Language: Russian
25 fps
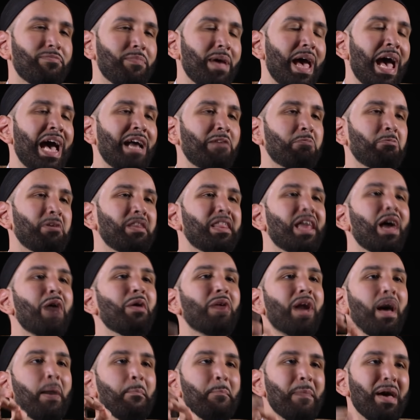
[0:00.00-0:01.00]
Поскольку
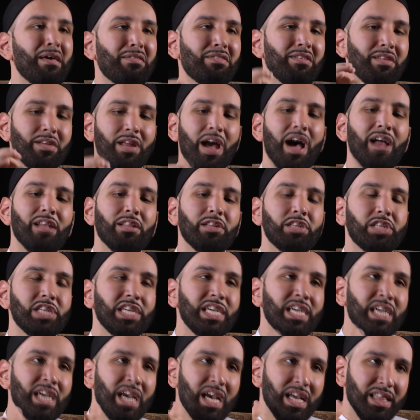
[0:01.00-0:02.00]
если бы Аллах
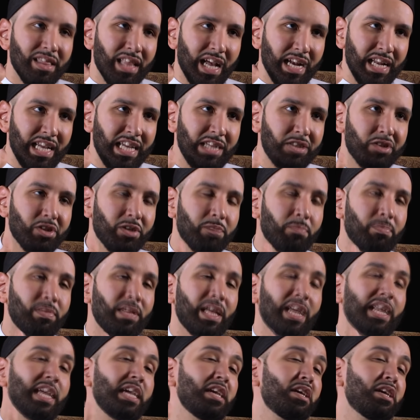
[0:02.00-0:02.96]
сотворил нас без знаний,